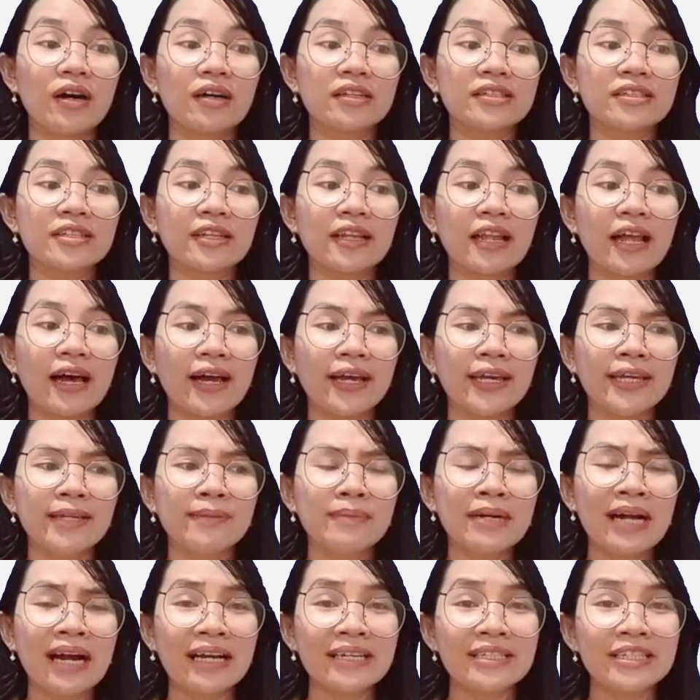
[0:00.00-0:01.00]
selain
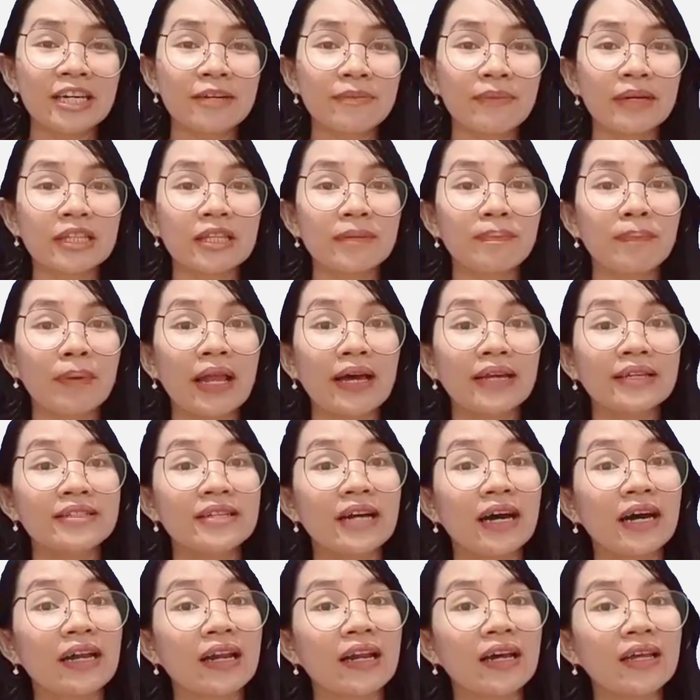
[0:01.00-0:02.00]
mengajar mata
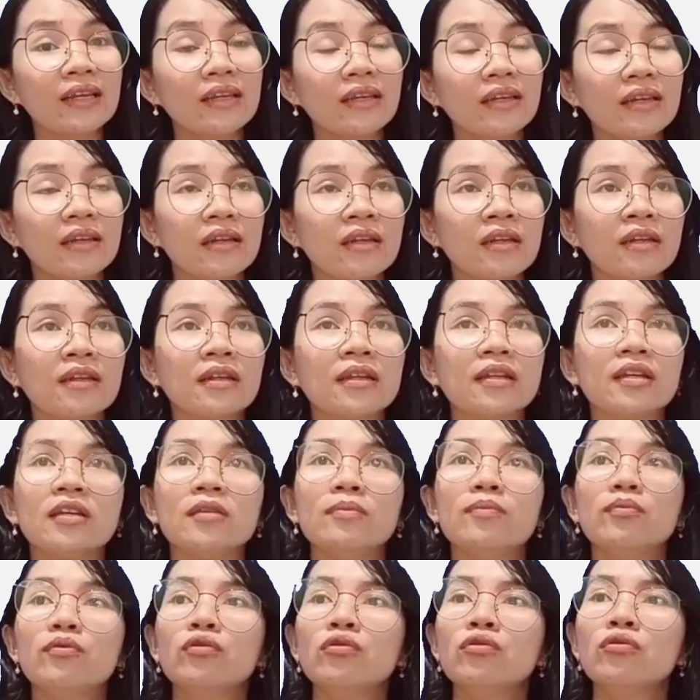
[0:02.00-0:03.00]
pelajaran
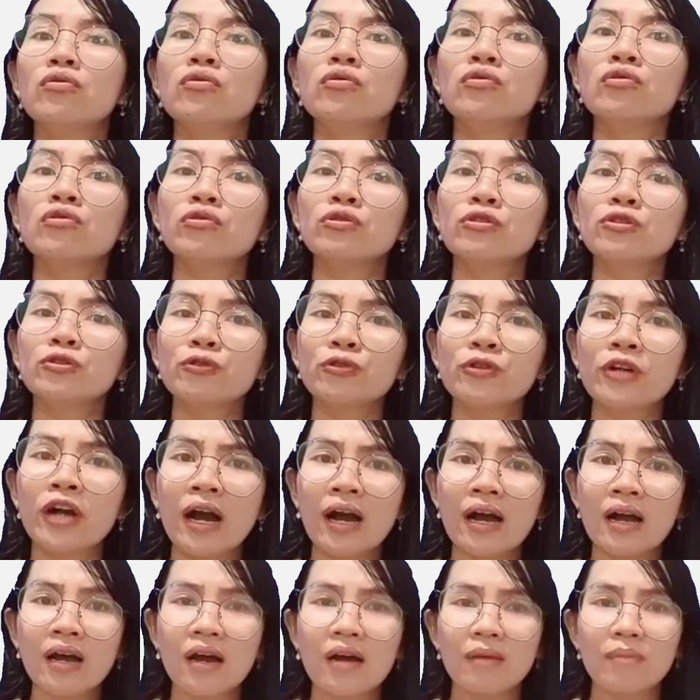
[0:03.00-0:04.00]
ibu guru
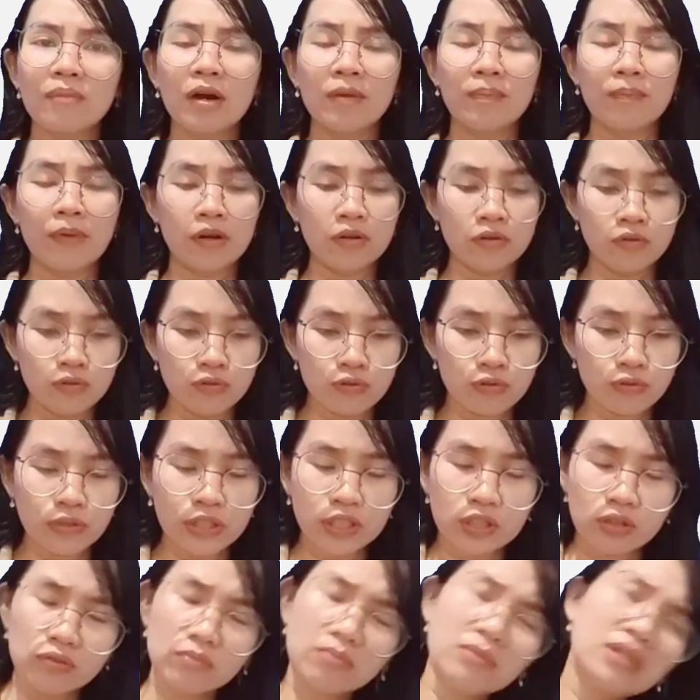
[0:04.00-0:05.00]
juga bapak guru
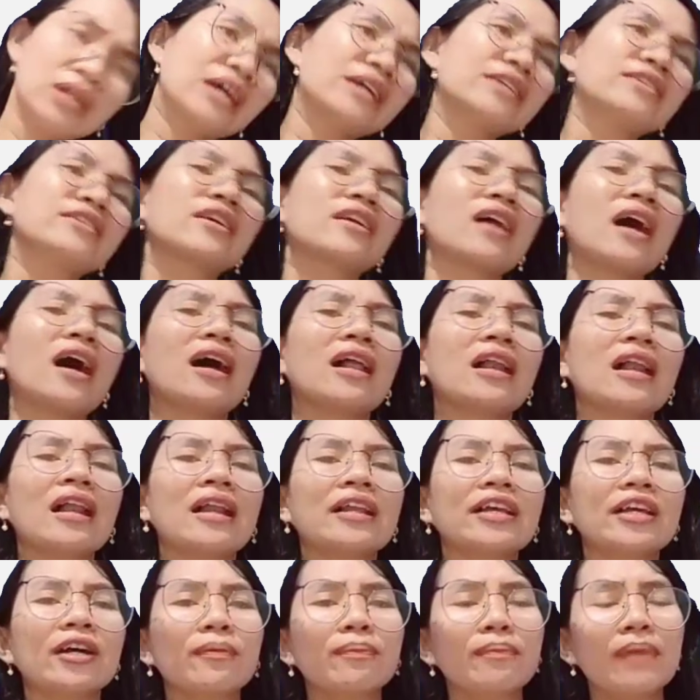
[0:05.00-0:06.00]
itu mengajar
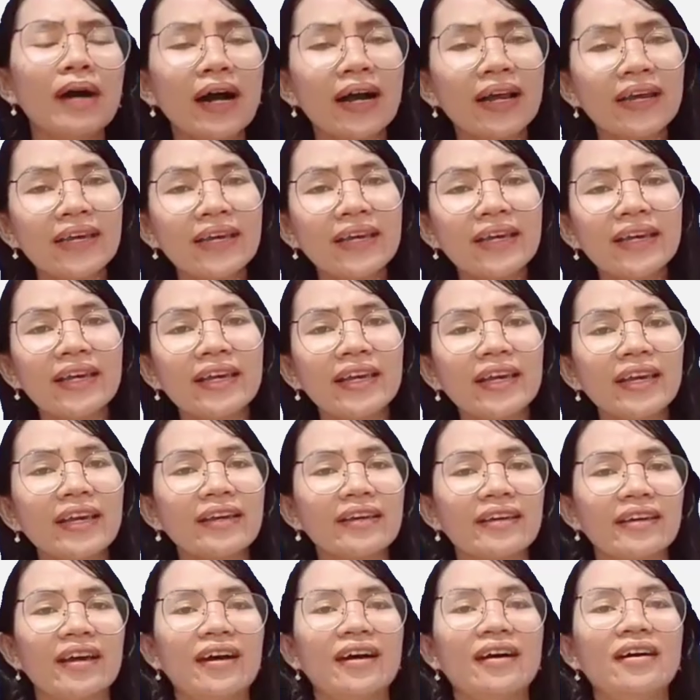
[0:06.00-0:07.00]
hal-hal yang
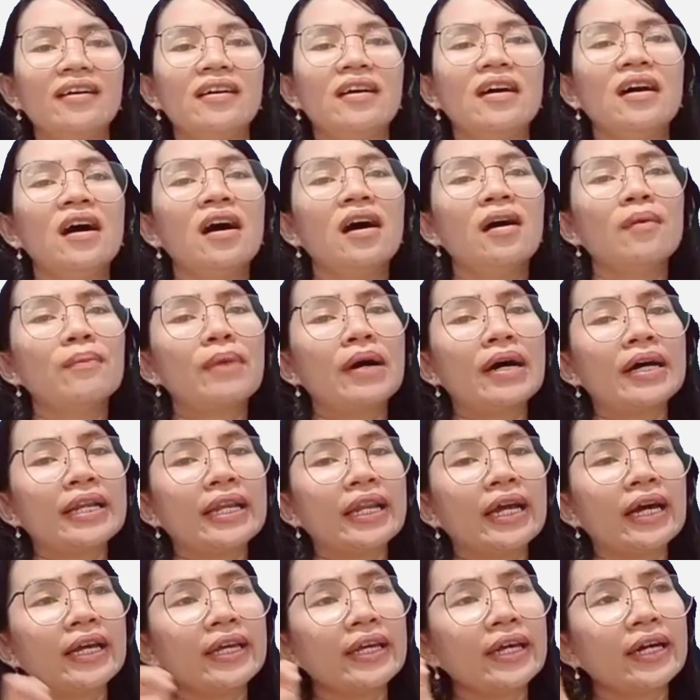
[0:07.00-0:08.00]
baik ya
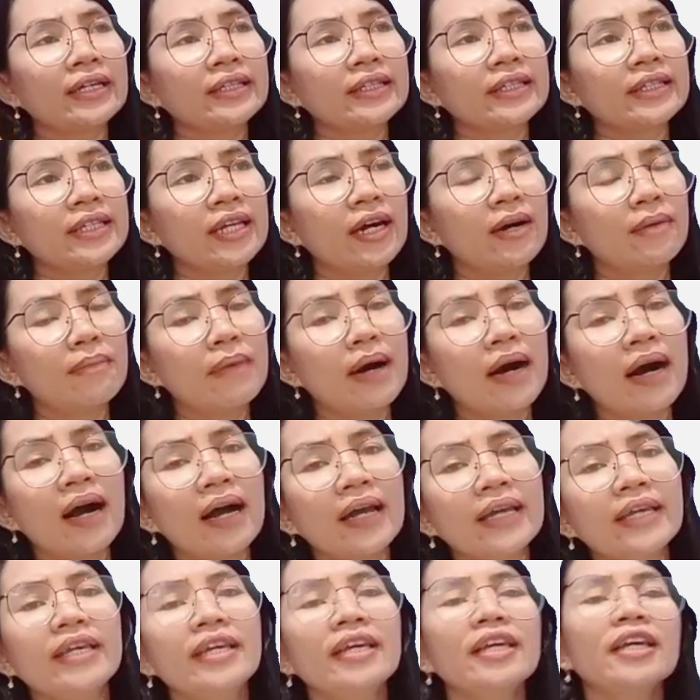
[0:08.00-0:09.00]
mana yang tidak
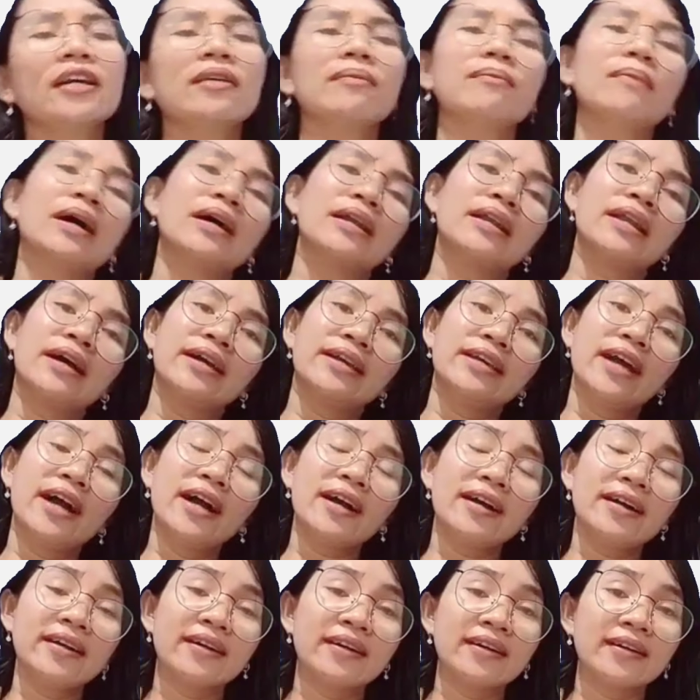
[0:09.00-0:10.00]
baik mana
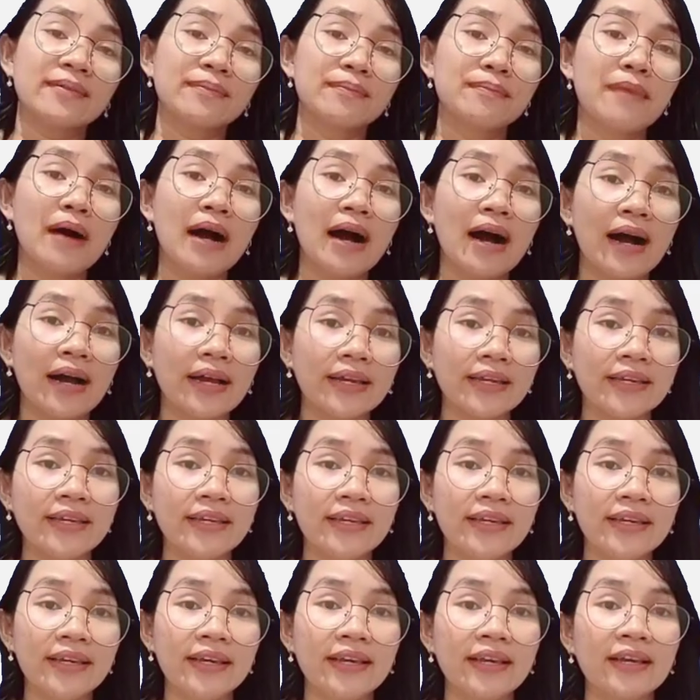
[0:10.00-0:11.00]
yang
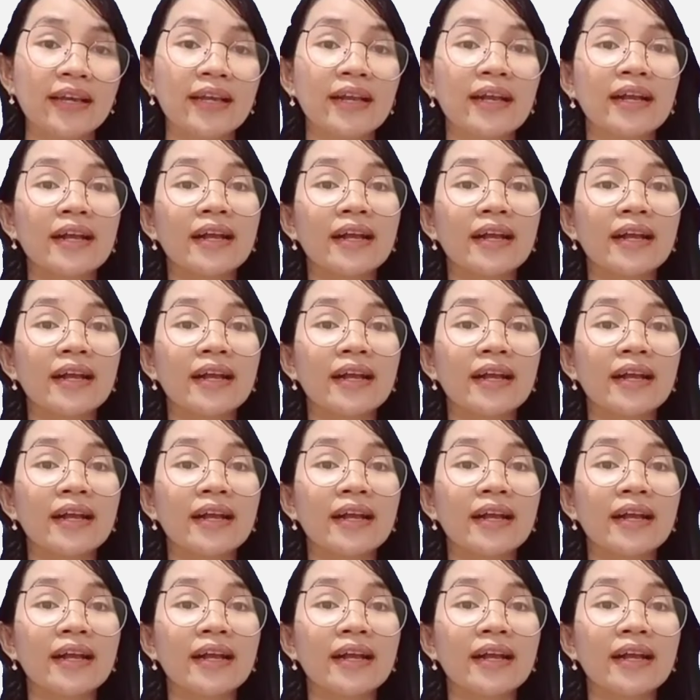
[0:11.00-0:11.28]
baik